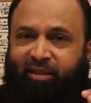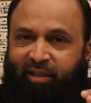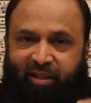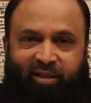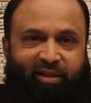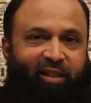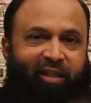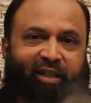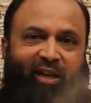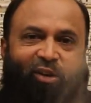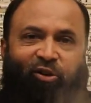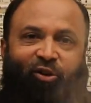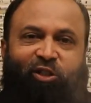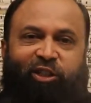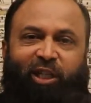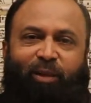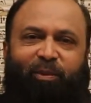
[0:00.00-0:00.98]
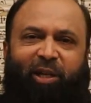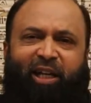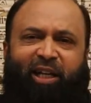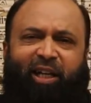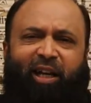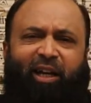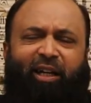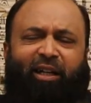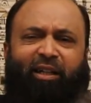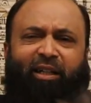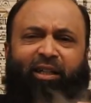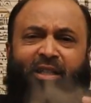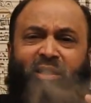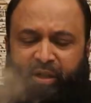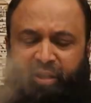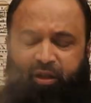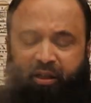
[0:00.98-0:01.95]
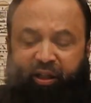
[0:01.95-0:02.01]
सीजलर का कॉन्सेप्ट लेके आए हैं
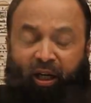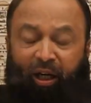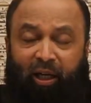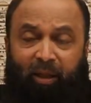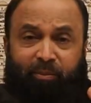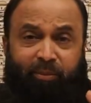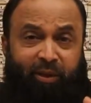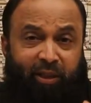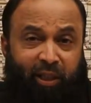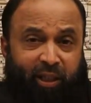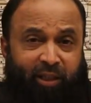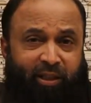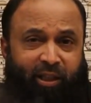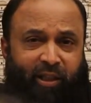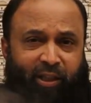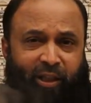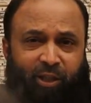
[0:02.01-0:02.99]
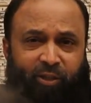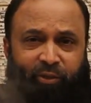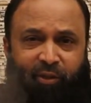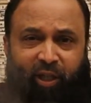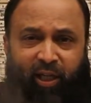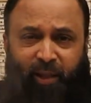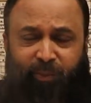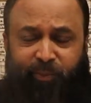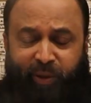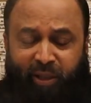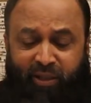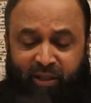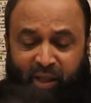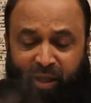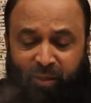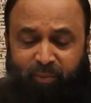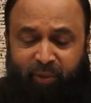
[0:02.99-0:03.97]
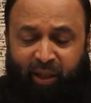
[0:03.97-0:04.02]
और आप देख सकते हो आपके
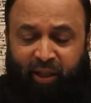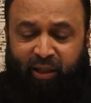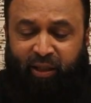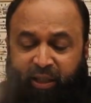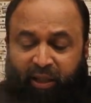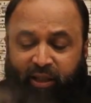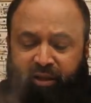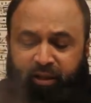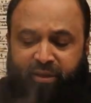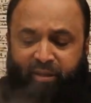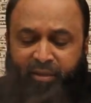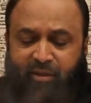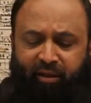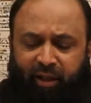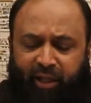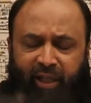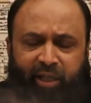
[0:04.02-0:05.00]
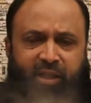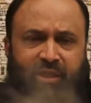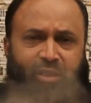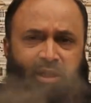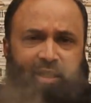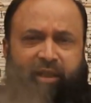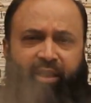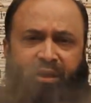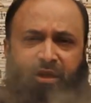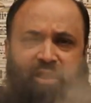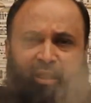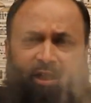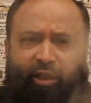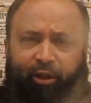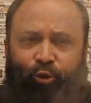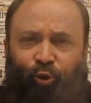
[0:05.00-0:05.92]
सामने कि किस तरीके से कितनी